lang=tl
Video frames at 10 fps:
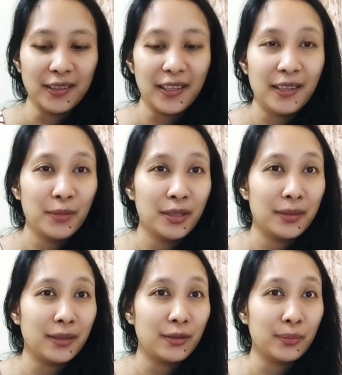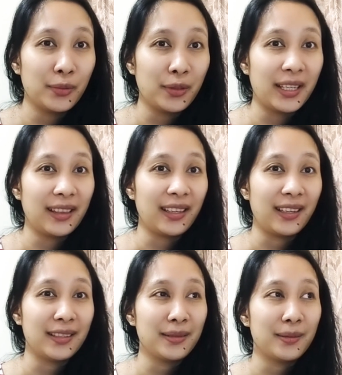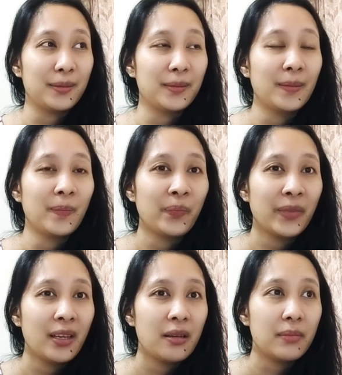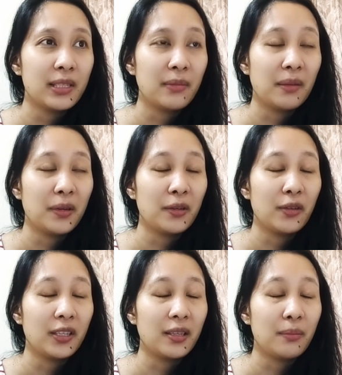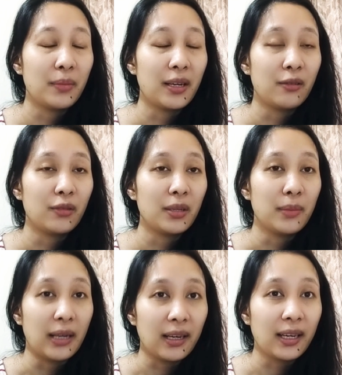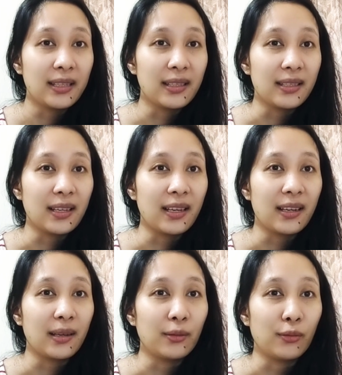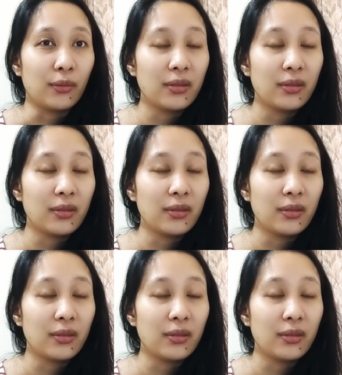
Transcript: kasi alam mo naman ako purita, so mas may priority pa akong iba kaysa sa ano.